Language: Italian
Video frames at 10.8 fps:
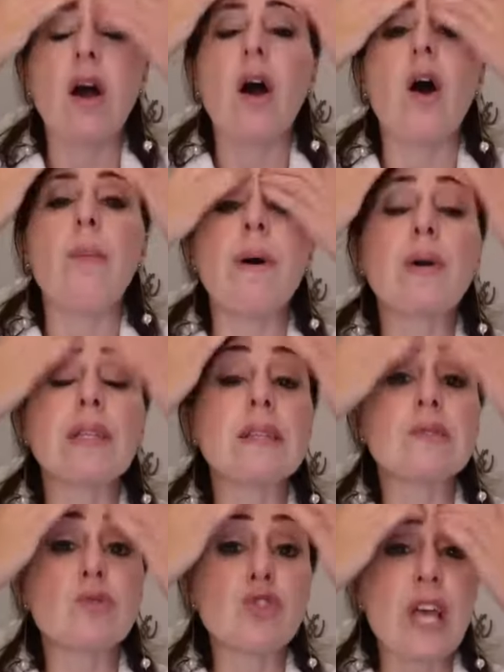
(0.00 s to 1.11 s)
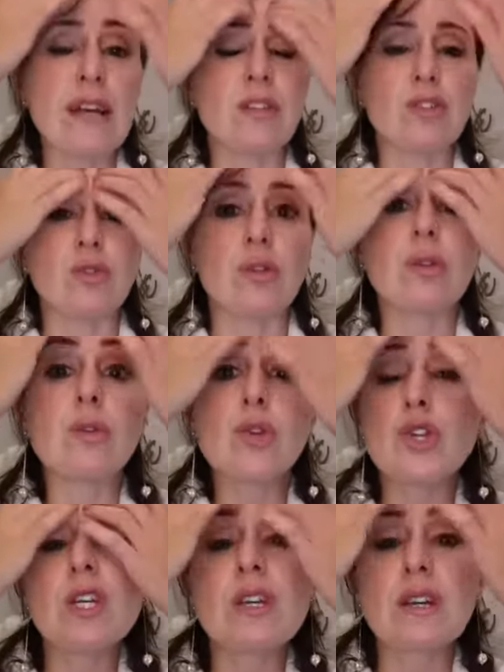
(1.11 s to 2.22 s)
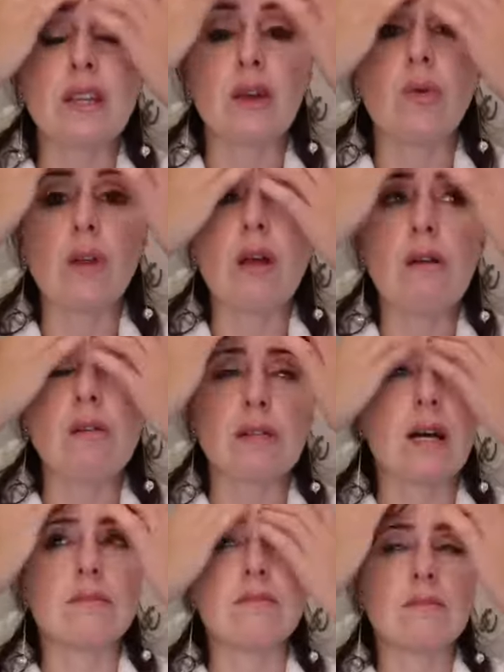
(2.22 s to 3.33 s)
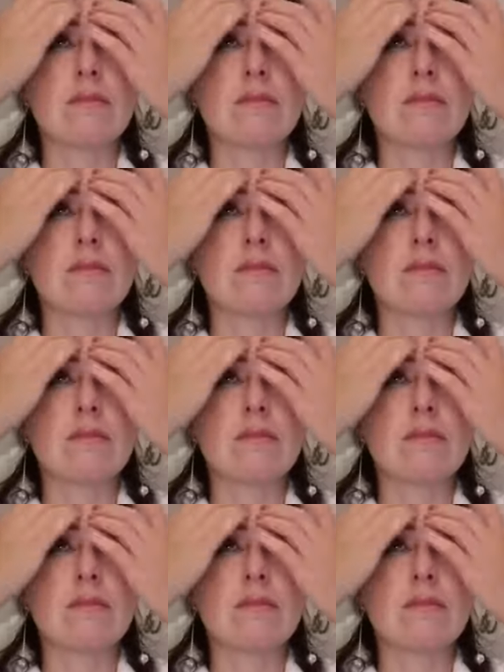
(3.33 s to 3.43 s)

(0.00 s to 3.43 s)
Ho paura del successo, di riuscire in qualcosa.